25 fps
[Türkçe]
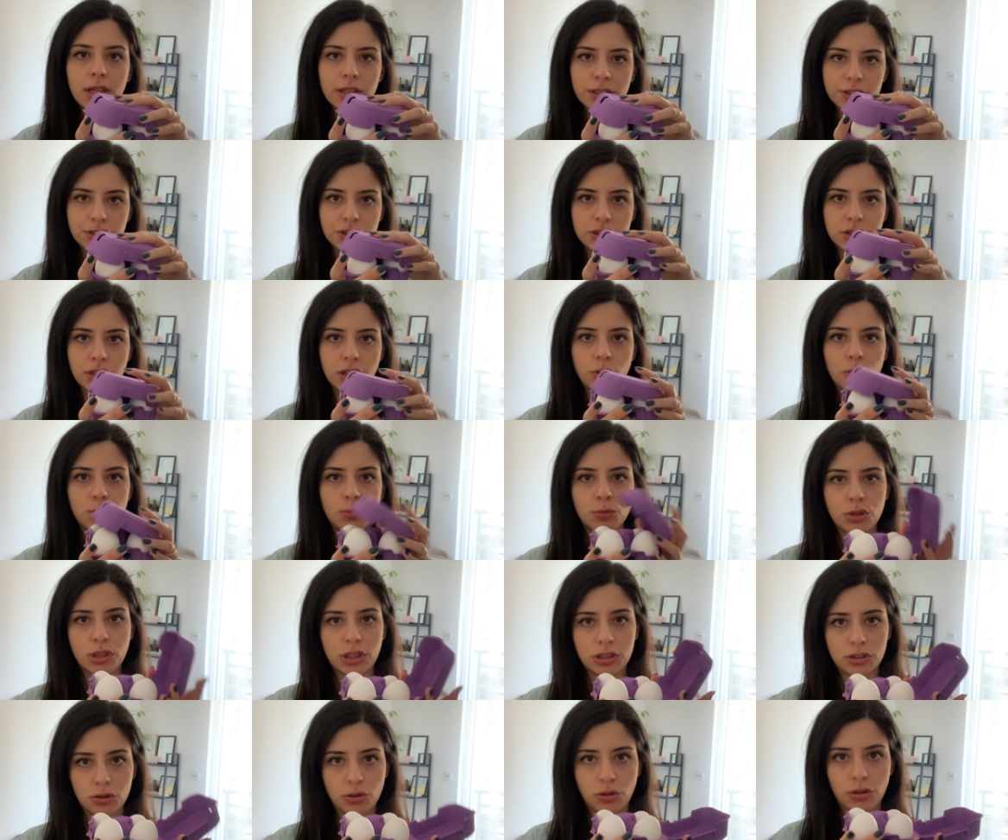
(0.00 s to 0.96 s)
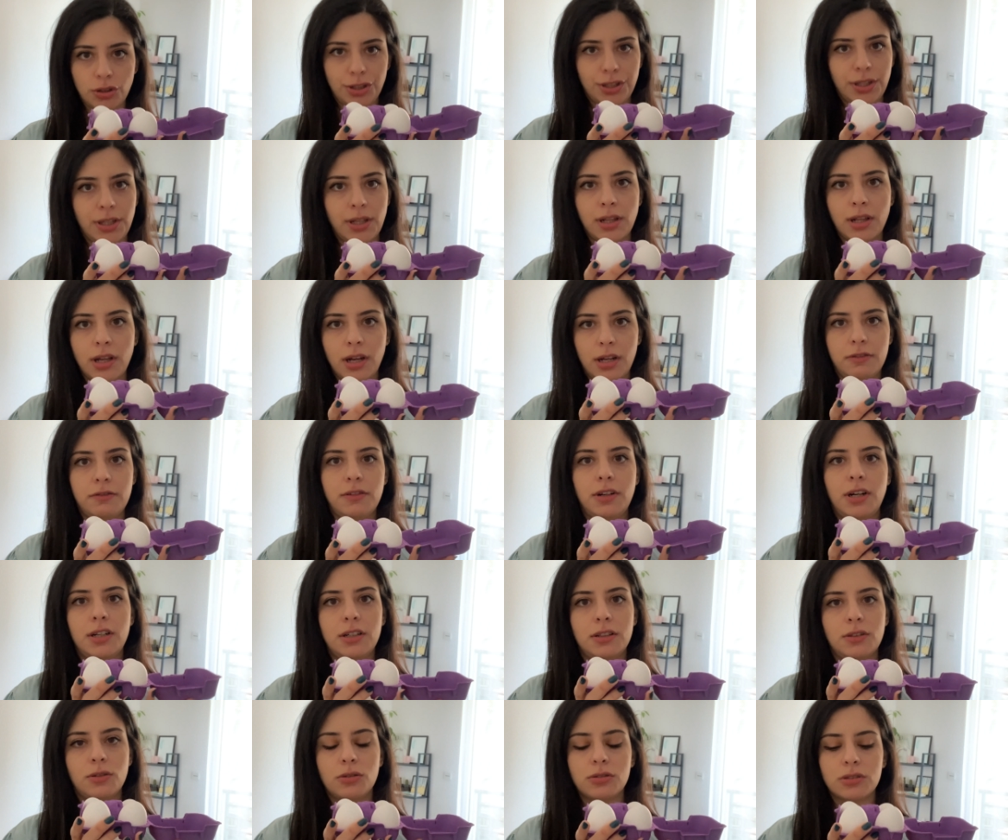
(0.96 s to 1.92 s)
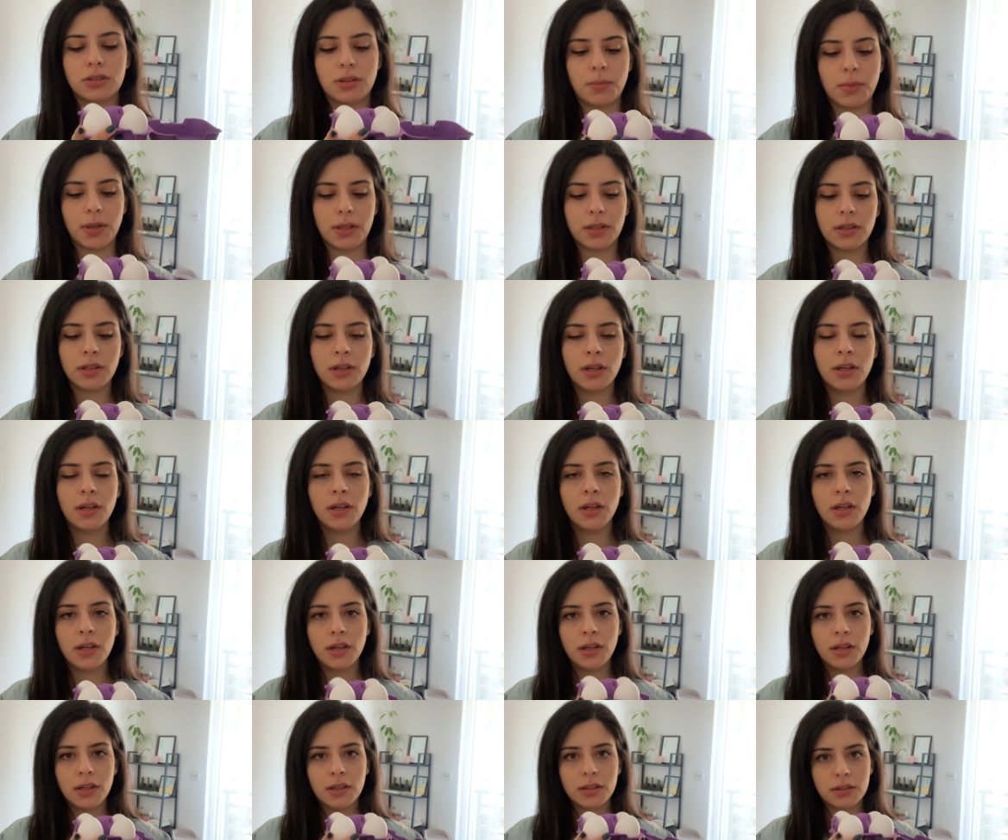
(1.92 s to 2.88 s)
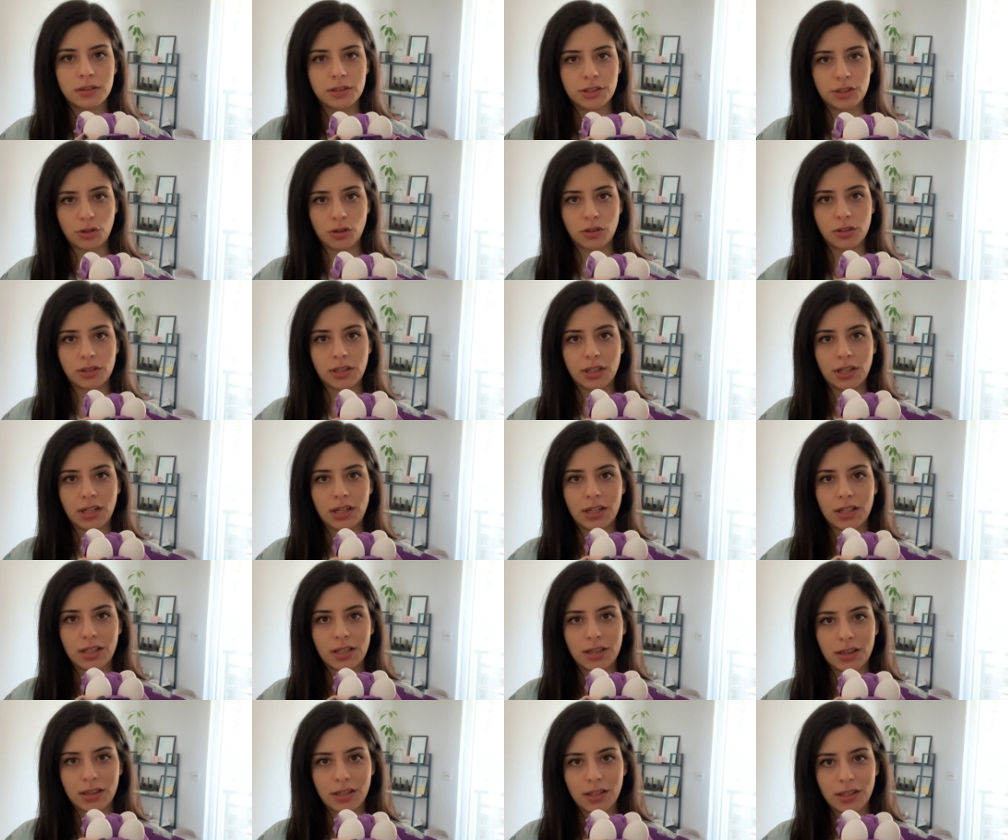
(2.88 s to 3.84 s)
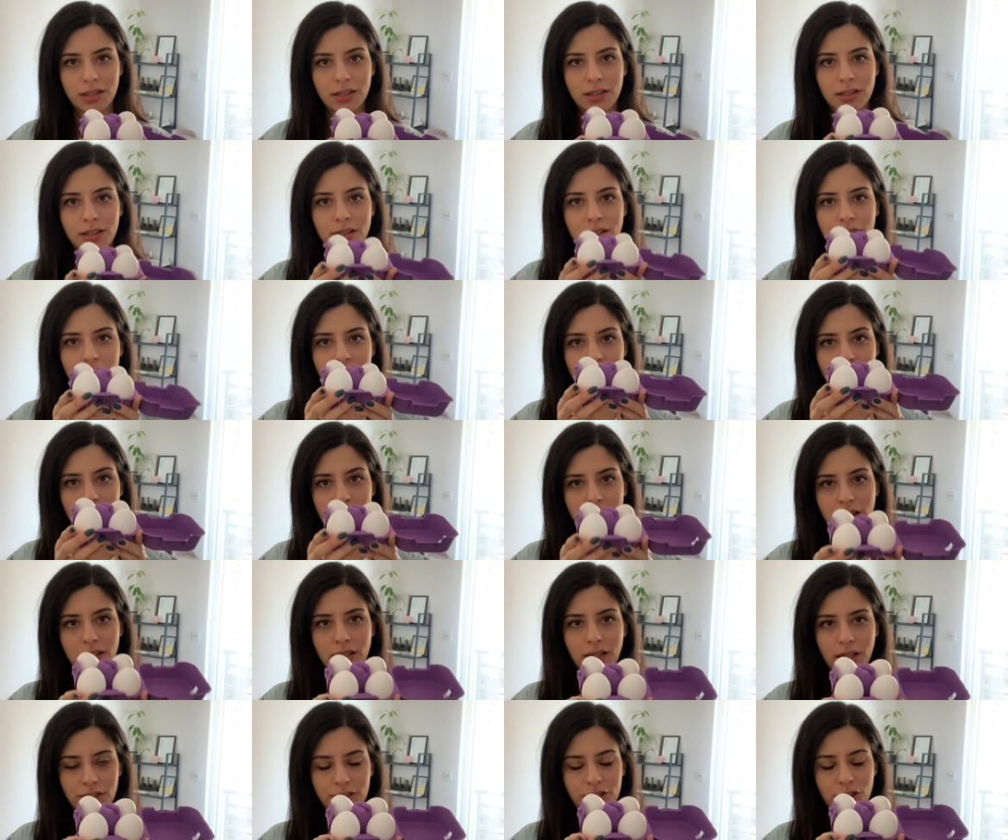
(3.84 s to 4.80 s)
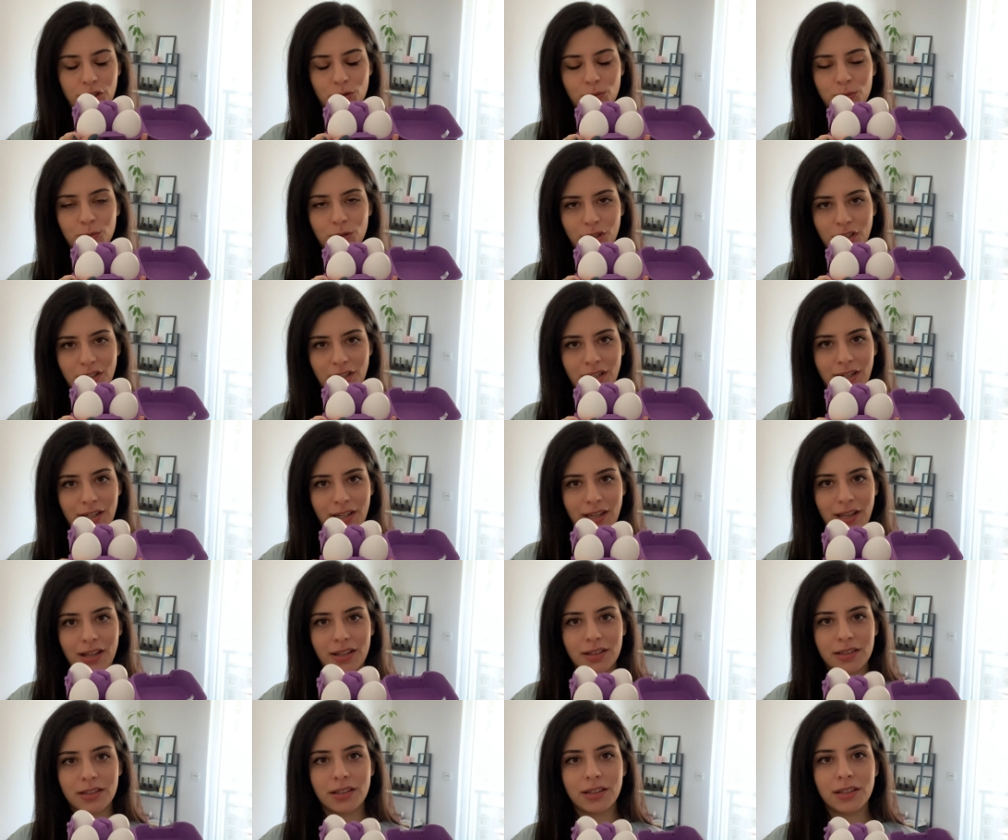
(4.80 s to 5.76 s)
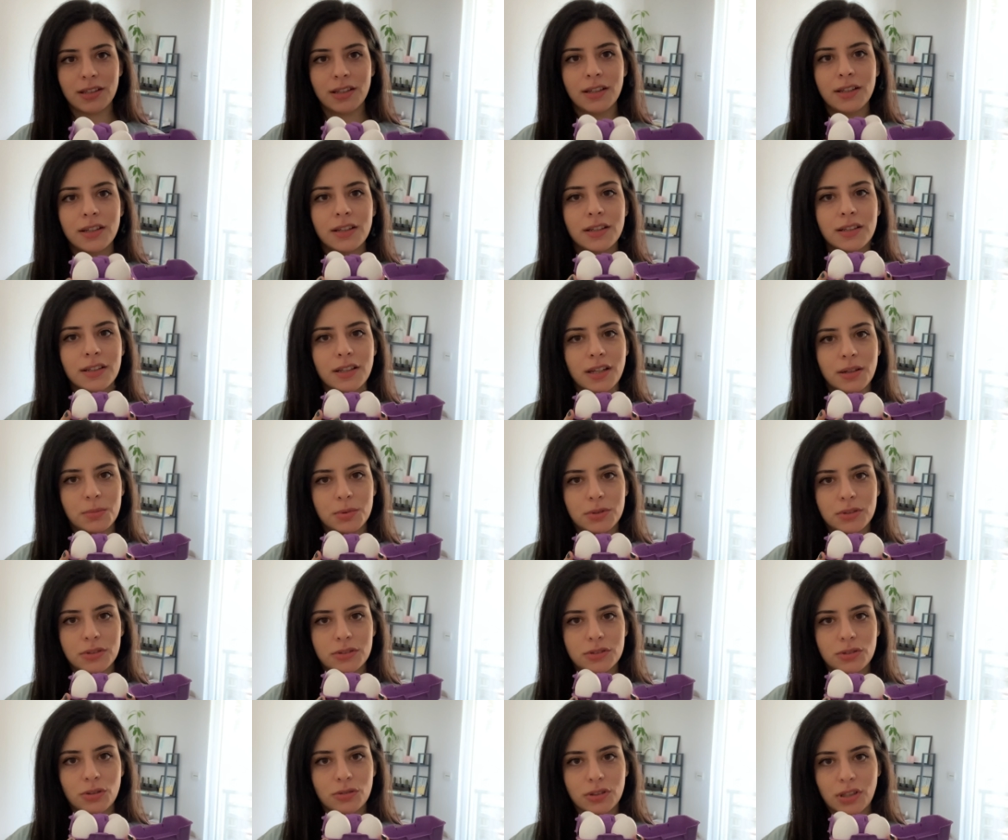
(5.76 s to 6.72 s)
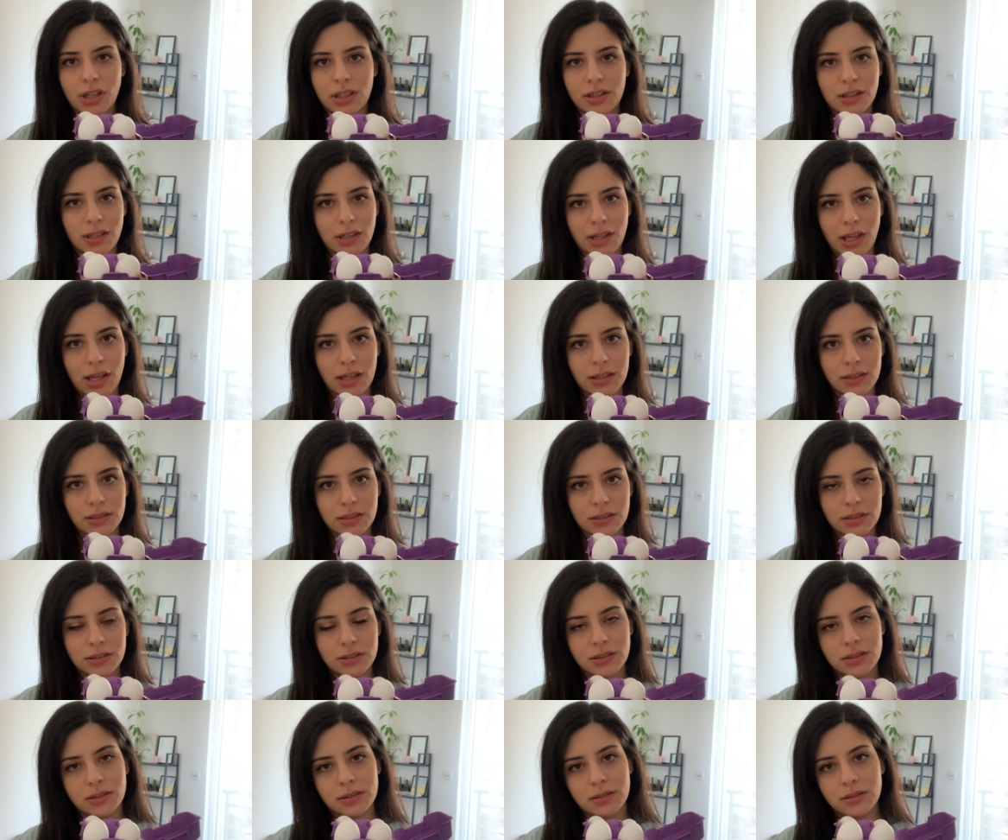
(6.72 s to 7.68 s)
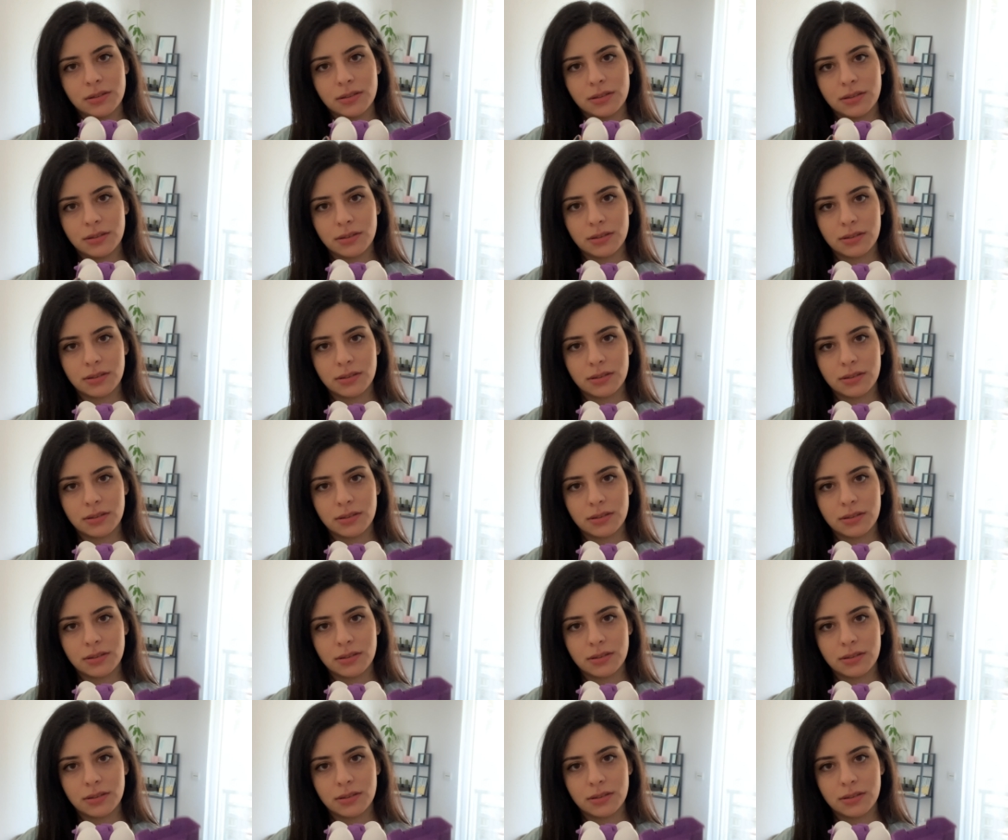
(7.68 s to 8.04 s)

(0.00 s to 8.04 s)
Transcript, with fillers: İçinde yumurta çikolatalar vardı o zaman. Çikolatalar gitti. Yerine gerçek yumurtalar geldi. Kabuğu çok tatlı geldiği için